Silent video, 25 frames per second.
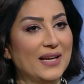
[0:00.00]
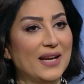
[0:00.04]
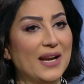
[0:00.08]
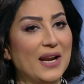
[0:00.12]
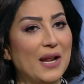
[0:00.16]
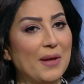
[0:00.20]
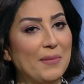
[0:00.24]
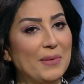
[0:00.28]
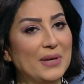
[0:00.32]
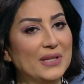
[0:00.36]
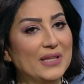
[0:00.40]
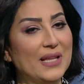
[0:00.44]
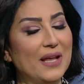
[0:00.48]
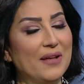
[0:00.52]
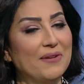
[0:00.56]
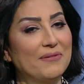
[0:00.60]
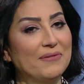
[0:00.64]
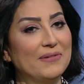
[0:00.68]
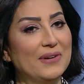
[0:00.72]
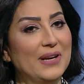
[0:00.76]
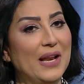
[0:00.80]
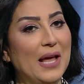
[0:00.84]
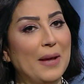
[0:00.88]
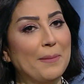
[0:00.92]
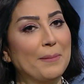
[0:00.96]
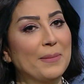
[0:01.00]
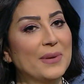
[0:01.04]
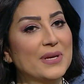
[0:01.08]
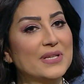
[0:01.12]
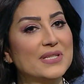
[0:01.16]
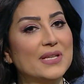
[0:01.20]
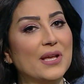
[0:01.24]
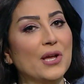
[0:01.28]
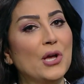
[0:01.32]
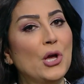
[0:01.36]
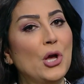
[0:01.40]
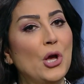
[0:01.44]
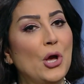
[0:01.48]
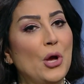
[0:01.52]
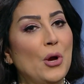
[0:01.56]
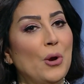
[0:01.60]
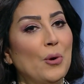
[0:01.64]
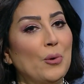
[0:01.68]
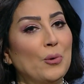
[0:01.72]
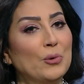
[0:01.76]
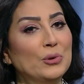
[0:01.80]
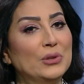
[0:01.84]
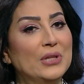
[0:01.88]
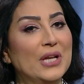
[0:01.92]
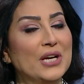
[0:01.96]
اللي انا عملتها في العباسه
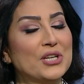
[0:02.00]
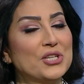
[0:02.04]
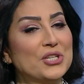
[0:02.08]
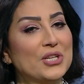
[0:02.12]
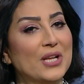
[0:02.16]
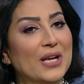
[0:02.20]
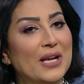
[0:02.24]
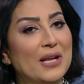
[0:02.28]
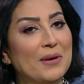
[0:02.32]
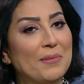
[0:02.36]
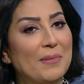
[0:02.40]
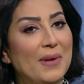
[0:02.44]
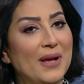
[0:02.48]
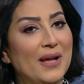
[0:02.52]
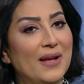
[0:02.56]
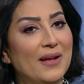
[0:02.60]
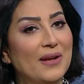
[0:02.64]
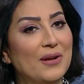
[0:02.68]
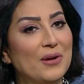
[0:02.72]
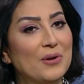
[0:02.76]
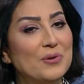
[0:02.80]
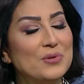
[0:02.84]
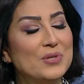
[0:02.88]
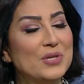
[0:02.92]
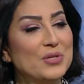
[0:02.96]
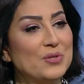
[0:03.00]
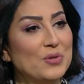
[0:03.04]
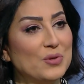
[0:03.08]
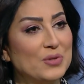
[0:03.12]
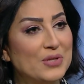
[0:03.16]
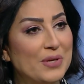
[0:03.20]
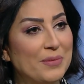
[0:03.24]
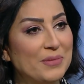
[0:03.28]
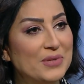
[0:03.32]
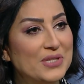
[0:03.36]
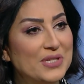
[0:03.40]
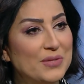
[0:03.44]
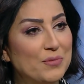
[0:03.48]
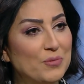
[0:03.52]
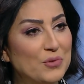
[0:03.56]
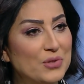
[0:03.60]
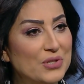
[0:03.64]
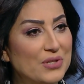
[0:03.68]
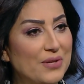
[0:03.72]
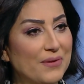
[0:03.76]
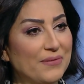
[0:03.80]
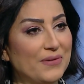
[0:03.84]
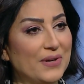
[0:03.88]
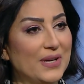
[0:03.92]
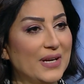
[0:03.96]
كنت هشتغل مع استاذ حسام الدين
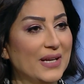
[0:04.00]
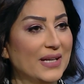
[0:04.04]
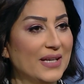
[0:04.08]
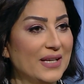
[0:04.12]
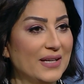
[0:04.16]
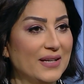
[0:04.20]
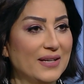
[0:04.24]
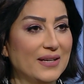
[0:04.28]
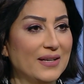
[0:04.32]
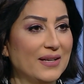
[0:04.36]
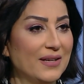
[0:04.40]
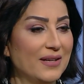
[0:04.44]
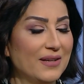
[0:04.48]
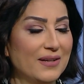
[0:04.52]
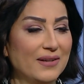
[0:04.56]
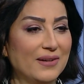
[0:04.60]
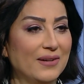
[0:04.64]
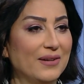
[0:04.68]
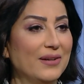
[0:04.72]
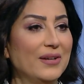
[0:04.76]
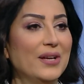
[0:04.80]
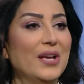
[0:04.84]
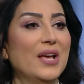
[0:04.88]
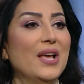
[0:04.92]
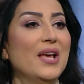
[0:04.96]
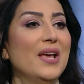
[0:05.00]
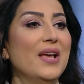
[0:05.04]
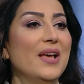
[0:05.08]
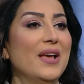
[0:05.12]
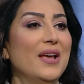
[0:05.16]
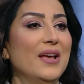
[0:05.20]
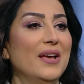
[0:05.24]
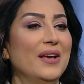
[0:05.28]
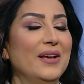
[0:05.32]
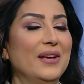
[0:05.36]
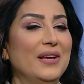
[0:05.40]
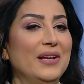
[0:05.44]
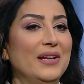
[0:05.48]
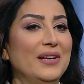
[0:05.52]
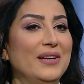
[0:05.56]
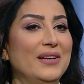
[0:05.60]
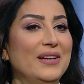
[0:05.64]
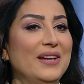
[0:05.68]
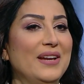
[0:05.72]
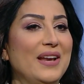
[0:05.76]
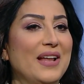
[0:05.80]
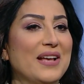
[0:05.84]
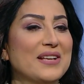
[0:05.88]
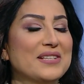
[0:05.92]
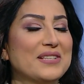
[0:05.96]
مصطفى لكن آه،
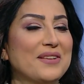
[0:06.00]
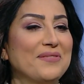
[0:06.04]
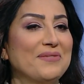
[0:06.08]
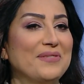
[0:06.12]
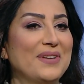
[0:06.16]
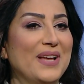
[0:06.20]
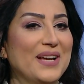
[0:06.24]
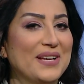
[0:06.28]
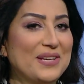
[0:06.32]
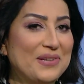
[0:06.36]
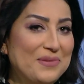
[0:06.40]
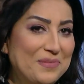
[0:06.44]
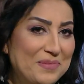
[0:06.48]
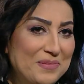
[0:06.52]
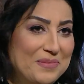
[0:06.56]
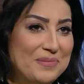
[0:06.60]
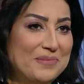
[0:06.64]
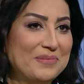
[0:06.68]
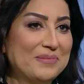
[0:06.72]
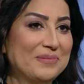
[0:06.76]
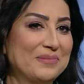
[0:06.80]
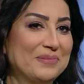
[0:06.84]
للاسف يعني